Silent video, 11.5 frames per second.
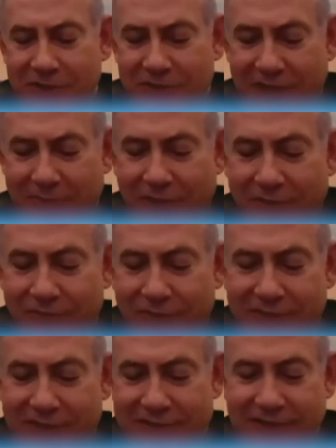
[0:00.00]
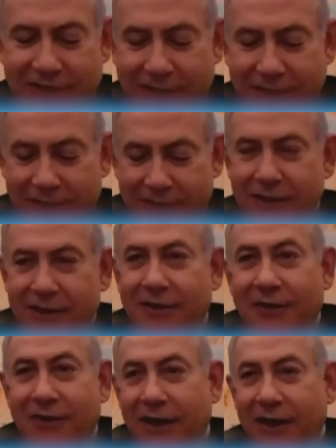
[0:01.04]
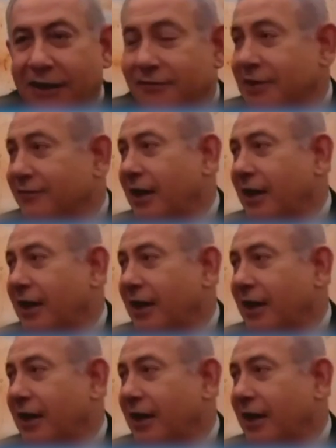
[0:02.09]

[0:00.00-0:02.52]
aclaró de manera similar los desafíos de Israel